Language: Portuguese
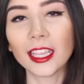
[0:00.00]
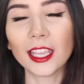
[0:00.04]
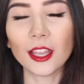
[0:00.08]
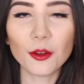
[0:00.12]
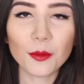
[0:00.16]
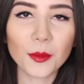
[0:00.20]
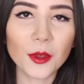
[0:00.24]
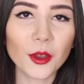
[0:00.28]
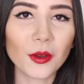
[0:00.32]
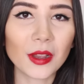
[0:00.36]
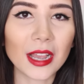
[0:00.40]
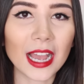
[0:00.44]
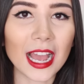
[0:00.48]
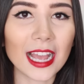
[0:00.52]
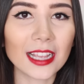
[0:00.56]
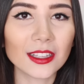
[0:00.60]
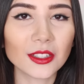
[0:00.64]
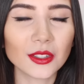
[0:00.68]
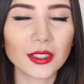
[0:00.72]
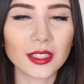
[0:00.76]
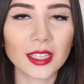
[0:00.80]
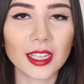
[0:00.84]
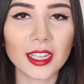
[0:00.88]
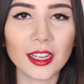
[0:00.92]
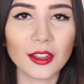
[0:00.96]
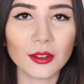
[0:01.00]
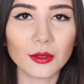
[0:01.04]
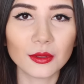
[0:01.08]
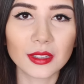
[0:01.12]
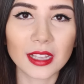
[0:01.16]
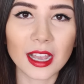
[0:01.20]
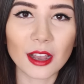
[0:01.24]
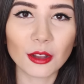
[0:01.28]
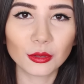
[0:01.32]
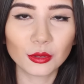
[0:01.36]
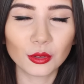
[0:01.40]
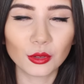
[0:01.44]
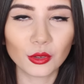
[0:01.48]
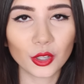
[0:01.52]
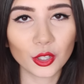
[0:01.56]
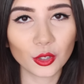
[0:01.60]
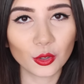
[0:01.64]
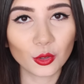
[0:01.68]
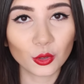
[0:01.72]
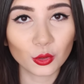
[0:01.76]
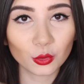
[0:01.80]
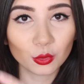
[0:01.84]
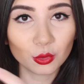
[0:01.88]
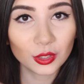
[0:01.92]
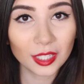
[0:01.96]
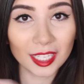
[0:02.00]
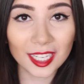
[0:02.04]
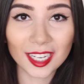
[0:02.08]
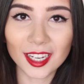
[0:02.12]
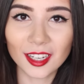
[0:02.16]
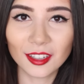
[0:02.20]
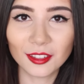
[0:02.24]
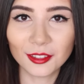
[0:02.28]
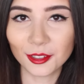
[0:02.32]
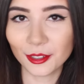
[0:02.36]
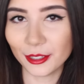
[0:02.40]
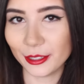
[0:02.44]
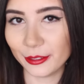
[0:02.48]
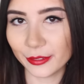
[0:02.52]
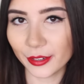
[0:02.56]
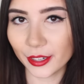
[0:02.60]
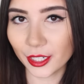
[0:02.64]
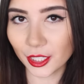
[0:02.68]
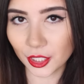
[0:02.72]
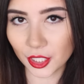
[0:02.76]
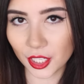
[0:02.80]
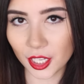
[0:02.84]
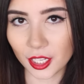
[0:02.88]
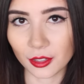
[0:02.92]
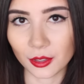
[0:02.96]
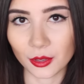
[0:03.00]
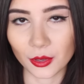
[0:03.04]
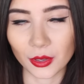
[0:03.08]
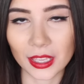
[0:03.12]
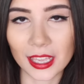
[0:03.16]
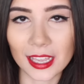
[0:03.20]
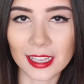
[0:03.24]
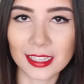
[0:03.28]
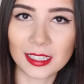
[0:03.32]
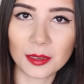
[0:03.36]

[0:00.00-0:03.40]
que no meu caso seria usar o truque do triângulo invertido, que é